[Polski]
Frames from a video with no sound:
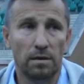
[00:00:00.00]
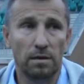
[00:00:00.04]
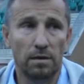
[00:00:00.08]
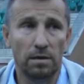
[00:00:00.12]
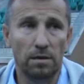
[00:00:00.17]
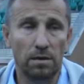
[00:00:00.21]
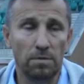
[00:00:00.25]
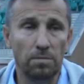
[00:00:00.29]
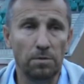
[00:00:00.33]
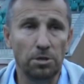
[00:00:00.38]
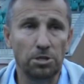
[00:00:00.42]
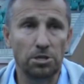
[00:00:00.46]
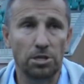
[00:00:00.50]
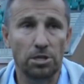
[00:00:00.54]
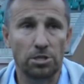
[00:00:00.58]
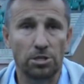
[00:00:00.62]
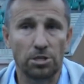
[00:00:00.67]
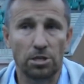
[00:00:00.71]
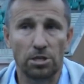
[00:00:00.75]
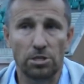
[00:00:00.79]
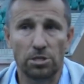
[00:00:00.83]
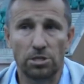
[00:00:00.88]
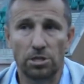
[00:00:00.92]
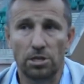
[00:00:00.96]
I myślę,
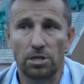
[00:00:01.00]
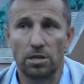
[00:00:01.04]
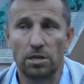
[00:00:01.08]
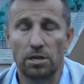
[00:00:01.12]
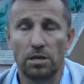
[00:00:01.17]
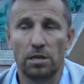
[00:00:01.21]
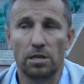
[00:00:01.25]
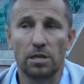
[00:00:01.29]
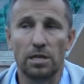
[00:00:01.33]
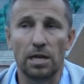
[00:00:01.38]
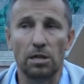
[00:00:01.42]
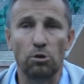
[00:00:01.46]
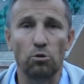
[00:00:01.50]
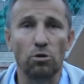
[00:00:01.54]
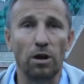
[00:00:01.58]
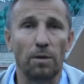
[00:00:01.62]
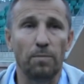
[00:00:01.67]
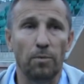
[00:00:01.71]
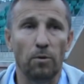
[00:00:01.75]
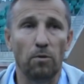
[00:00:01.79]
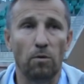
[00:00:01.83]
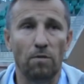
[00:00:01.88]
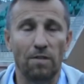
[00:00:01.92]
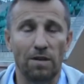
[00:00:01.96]
że, że ta druga
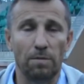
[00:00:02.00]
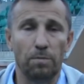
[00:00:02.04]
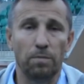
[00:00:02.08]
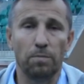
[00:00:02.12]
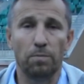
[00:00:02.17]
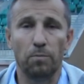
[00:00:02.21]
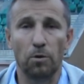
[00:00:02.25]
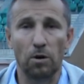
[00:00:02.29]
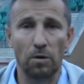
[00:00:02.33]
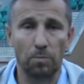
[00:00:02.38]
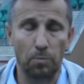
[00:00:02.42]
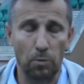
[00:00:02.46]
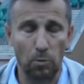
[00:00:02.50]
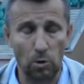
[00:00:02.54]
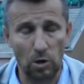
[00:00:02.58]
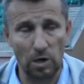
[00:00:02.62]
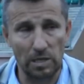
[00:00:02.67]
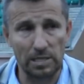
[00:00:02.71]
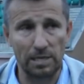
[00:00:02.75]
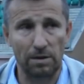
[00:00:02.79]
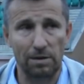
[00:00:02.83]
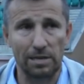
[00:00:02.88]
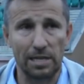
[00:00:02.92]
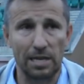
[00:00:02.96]
połowa
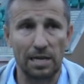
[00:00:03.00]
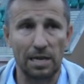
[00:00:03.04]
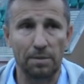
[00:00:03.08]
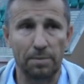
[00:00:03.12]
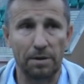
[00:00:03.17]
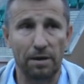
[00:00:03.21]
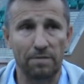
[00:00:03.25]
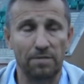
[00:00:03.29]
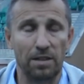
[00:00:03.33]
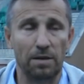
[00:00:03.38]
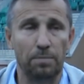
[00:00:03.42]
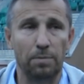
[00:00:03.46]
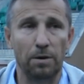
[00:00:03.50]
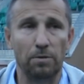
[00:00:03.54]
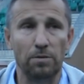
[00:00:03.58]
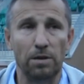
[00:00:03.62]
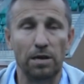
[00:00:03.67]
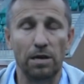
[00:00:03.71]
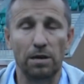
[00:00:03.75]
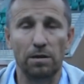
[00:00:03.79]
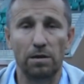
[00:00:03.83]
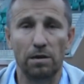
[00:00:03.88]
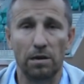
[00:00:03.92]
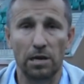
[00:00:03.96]
pokazała tak naprawdę
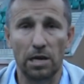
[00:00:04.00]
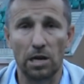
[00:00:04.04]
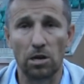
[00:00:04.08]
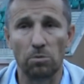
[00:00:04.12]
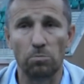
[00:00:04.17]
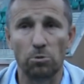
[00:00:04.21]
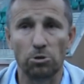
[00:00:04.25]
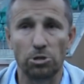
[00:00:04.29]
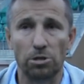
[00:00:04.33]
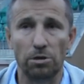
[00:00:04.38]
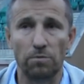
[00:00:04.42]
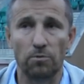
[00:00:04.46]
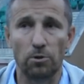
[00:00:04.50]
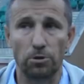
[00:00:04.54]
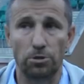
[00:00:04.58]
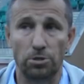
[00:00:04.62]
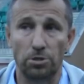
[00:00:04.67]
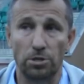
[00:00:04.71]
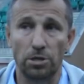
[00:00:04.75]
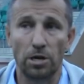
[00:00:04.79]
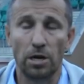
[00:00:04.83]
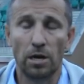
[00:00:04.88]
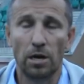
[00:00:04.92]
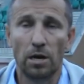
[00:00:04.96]
pełnię jego
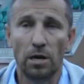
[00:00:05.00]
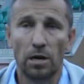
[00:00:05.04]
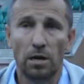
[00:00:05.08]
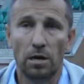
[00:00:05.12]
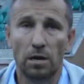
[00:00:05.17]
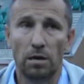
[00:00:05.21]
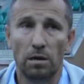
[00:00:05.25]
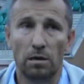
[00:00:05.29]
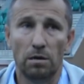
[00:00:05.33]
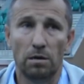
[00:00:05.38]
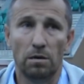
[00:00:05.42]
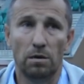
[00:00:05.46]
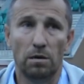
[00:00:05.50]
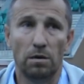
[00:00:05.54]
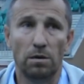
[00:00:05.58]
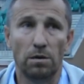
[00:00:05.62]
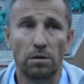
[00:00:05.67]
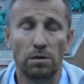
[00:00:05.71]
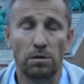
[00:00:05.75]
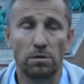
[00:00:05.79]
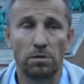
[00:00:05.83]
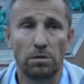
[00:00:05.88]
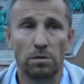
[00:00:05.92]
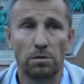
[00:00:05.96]
możliwości. E,
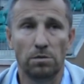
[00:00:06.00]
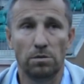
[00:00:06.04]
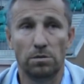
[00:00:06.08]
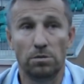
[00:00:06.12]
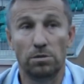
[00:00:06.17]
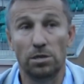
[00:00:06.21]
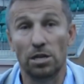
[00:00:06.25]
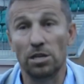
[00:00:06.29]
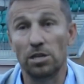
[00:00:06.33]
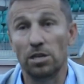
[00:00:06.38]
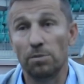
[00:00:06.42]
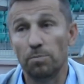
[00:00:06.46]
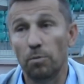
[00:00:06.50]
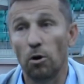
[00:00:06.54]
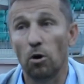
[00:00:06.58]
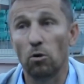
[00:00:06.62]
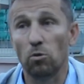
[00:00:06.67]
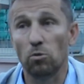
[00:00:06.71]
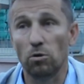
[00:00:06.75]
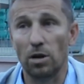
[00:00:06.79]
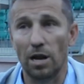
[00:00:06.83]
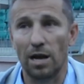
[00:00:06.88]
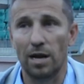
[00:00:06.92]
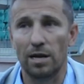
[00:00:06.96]
dzięki
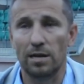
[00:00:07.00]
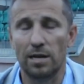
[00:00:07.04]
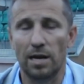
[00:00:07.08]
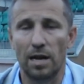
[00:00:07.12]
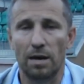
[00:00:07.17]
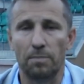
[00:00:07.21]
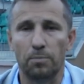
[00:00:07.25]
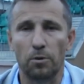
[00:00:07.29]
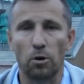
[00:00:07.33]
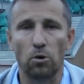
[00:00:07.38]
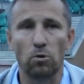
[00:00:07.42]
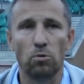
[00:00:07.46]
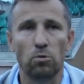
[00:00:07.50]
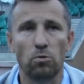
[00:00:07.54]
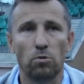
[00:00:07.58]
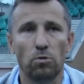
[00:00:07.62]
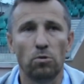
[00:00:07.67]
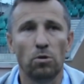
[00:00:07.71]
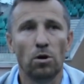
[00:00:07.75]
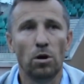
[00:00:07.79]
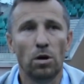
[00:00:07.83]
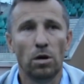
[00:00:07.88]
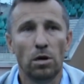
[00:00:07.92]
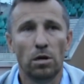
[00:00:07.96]
Bogu dla, dla
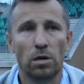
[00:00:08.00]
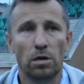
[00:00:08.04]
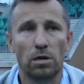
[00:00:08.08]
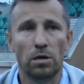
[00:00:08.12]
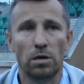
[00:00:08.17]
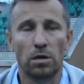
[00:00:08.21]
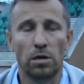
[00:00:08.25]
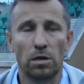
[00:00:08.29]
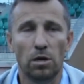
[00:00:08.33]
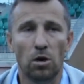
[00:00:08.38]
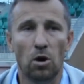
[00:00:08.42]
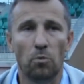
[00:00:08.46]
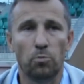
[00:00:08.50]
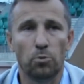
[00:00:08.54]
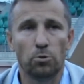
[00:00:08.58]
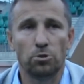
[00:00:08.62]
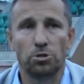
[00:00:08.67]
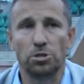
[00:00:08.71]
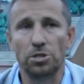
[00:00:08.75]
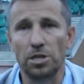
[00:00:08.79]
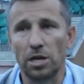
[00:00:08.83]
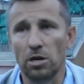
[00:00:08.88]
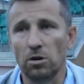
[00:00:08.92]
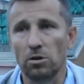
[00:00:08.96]
Prochu. E,
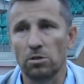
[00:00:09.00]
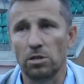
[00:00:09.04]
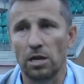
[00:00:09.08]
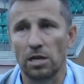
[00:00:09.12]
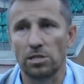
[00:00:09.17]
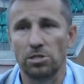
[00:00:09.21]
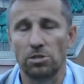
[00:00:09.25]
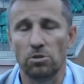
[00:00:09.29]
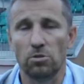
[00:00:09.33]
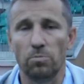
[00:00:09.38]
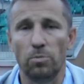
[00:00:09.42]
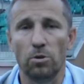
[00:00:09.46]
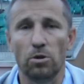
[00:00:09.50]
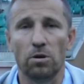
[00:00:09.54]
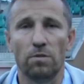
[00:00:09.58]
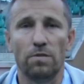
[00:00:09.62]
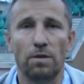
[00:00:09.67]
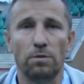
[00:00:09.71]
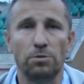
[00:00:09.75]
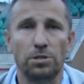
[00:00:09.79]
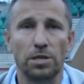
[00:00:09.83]
oprócz niego także odblokował